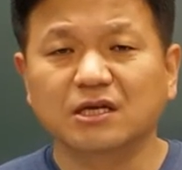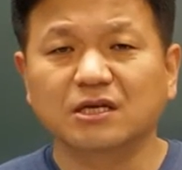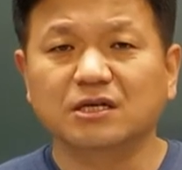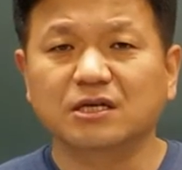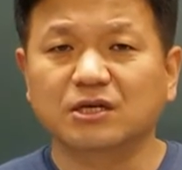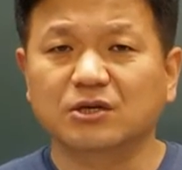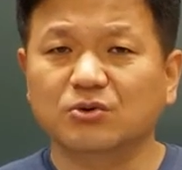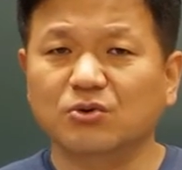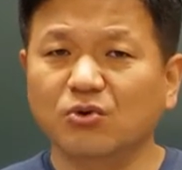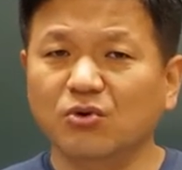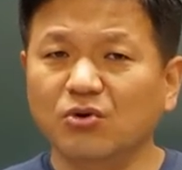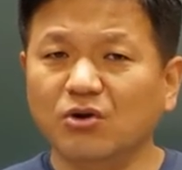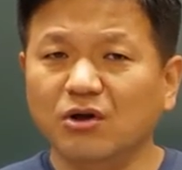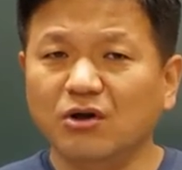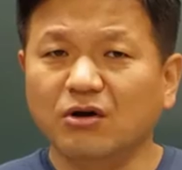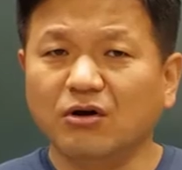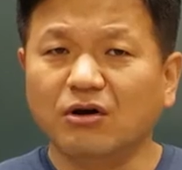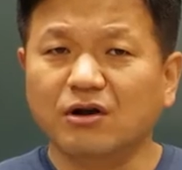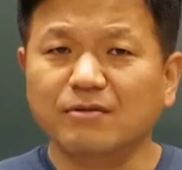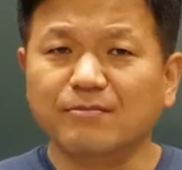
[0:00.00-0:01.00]

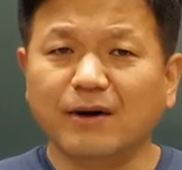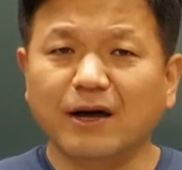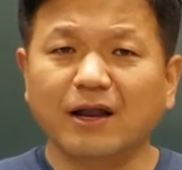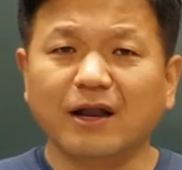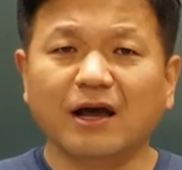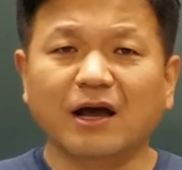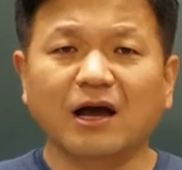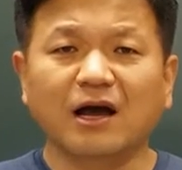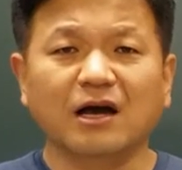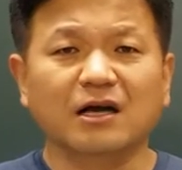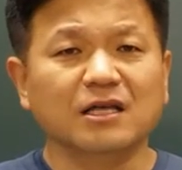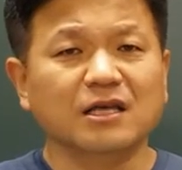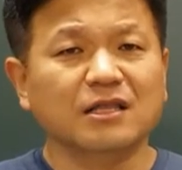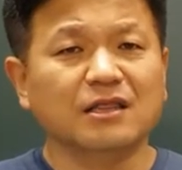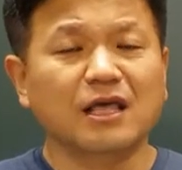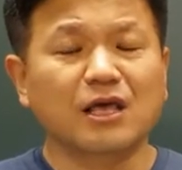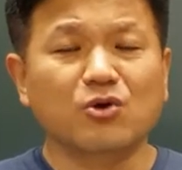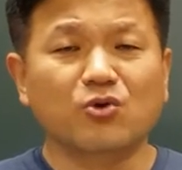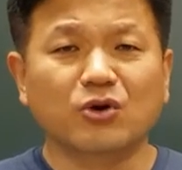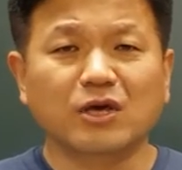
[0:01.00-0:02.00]
그리고 얼마나
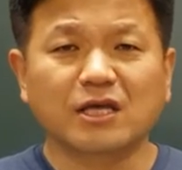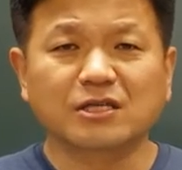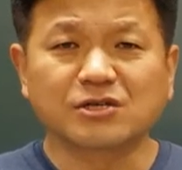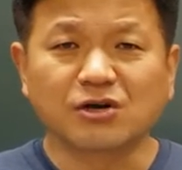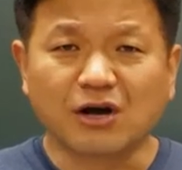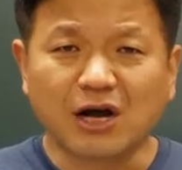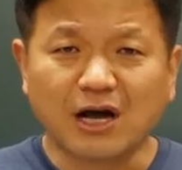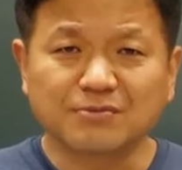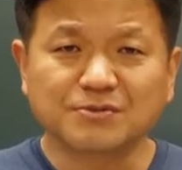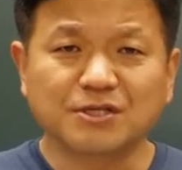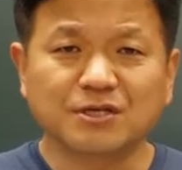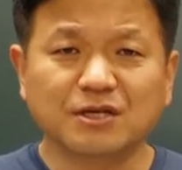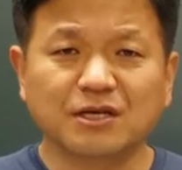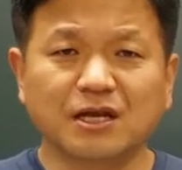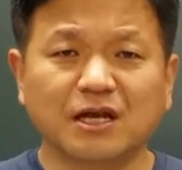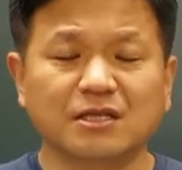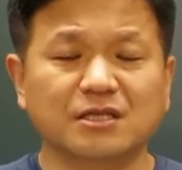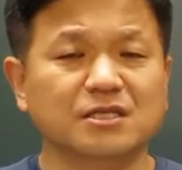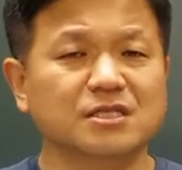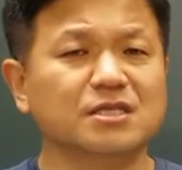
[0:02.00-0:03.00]
내용의
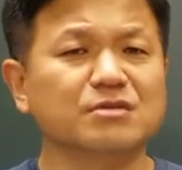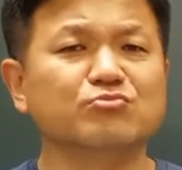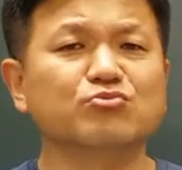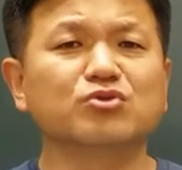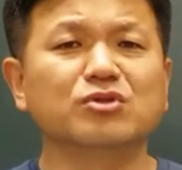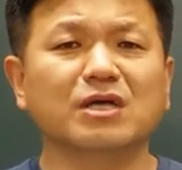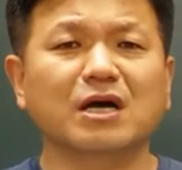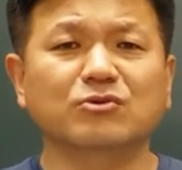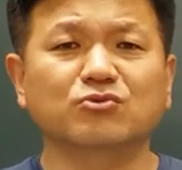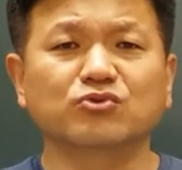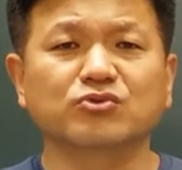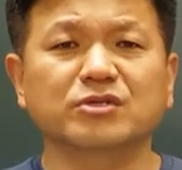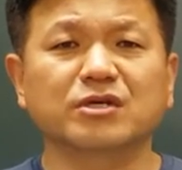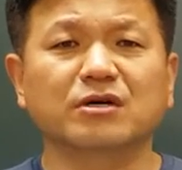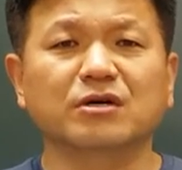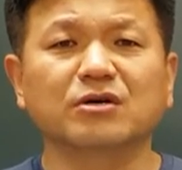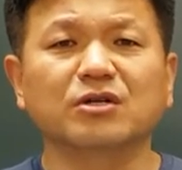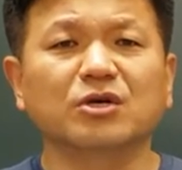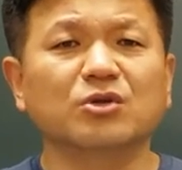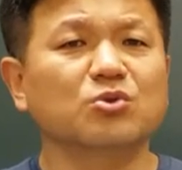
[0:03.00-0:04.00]
정합성이라든지 문단
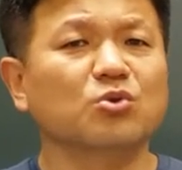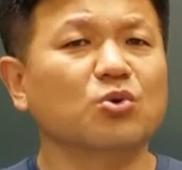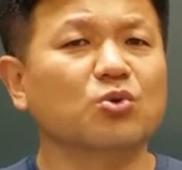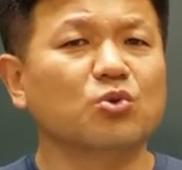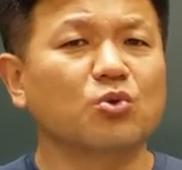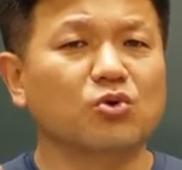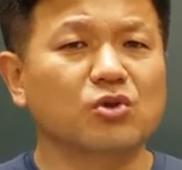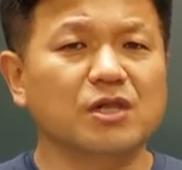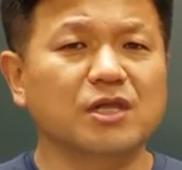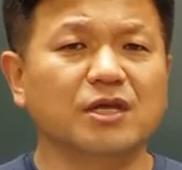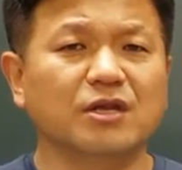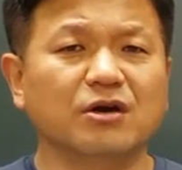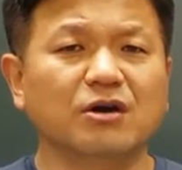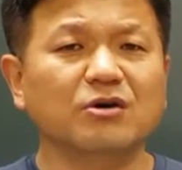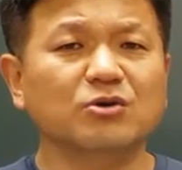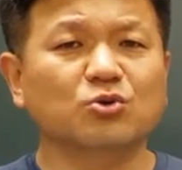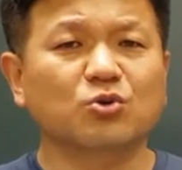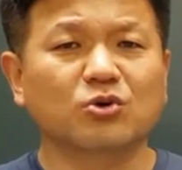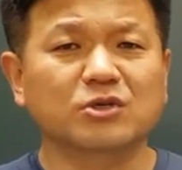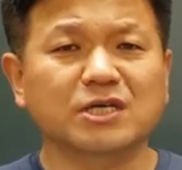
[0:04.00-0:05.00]
구성, 또
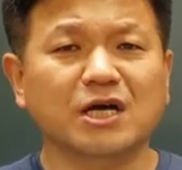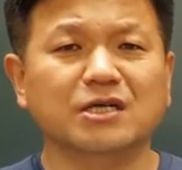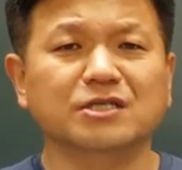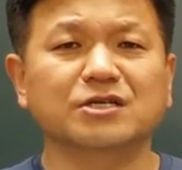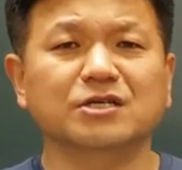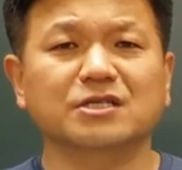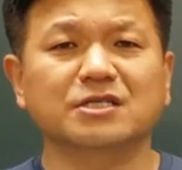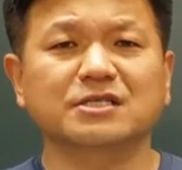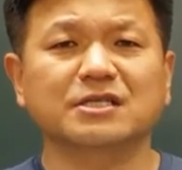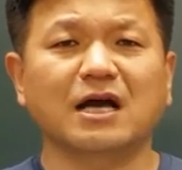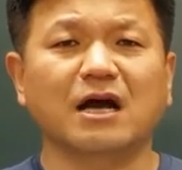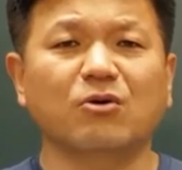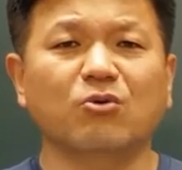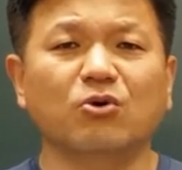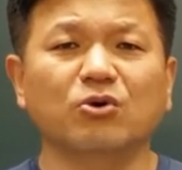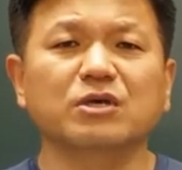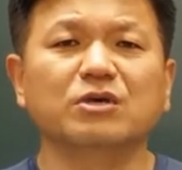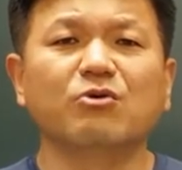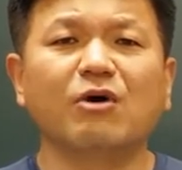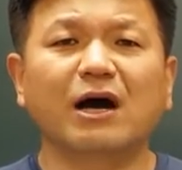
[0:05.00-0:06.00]
논리력, 독창적인
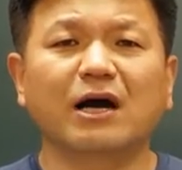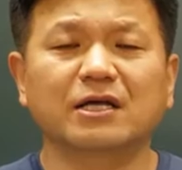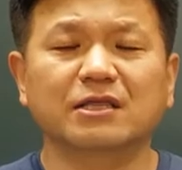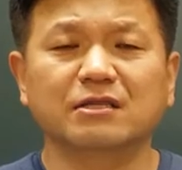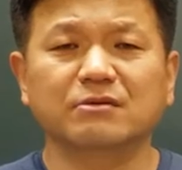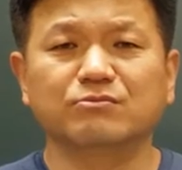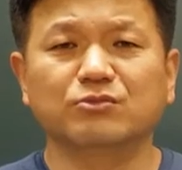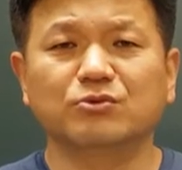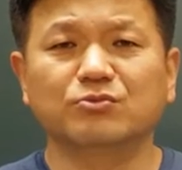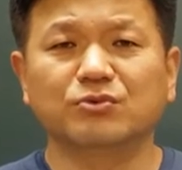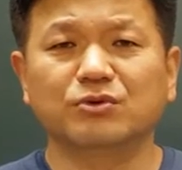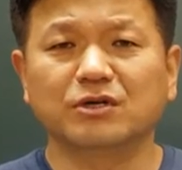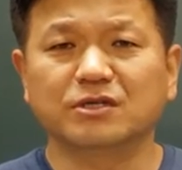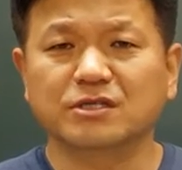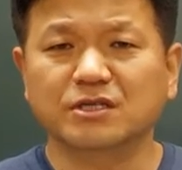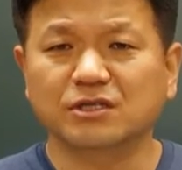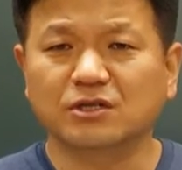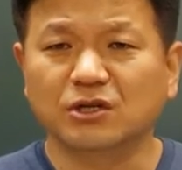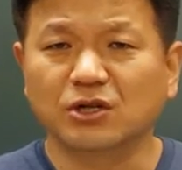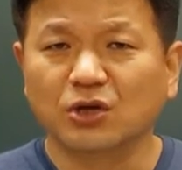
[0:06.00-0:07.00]
사고, 이와 같은 부분
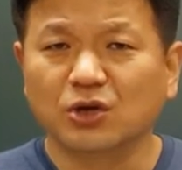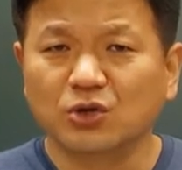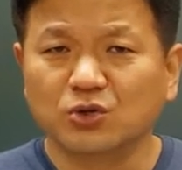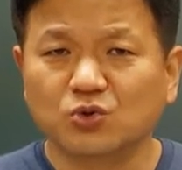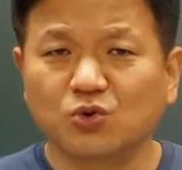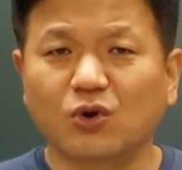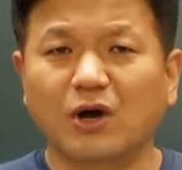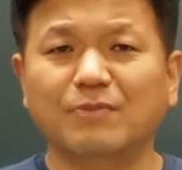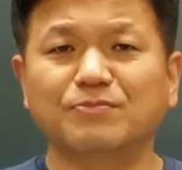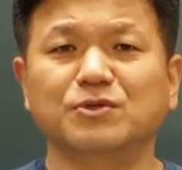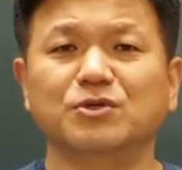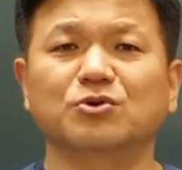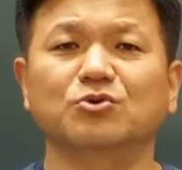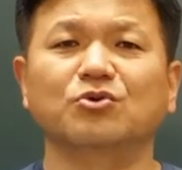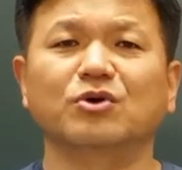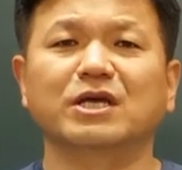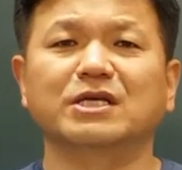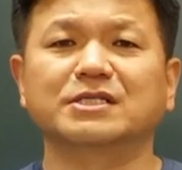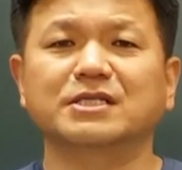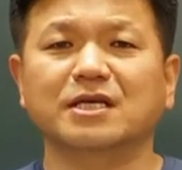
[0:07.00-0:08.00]
것을
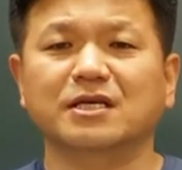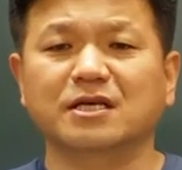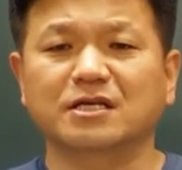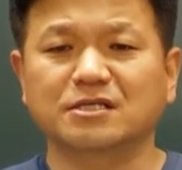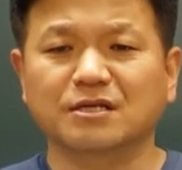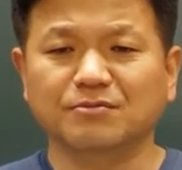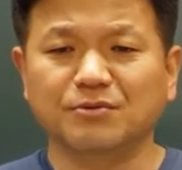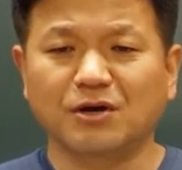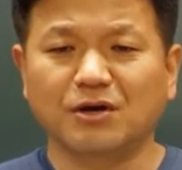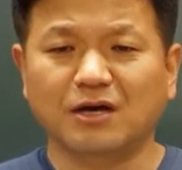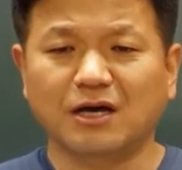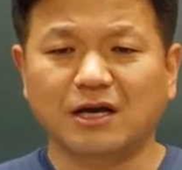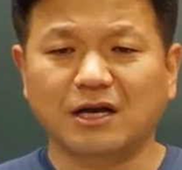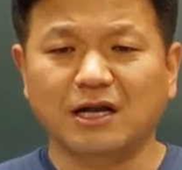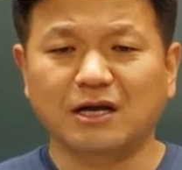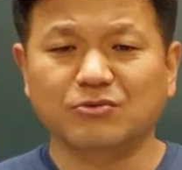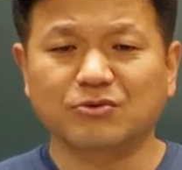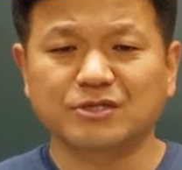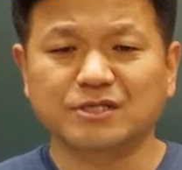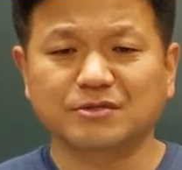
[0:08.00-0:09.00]
종합적으로 에세이에서
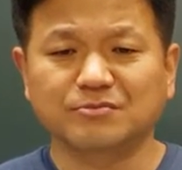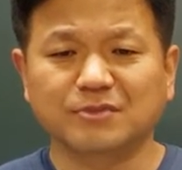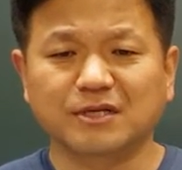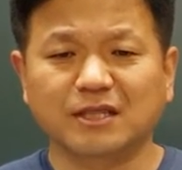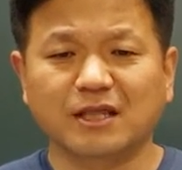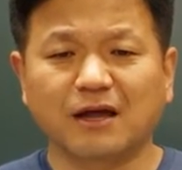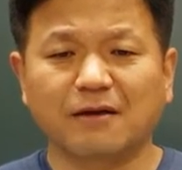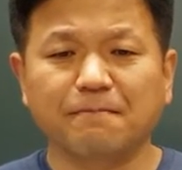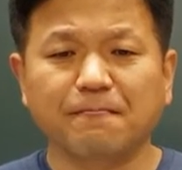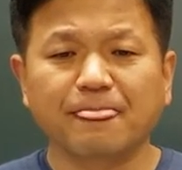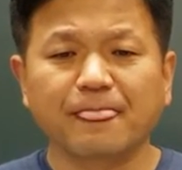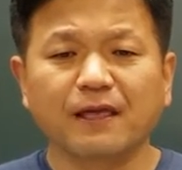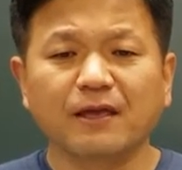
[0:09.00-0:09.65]
평가를 하고 있습니다.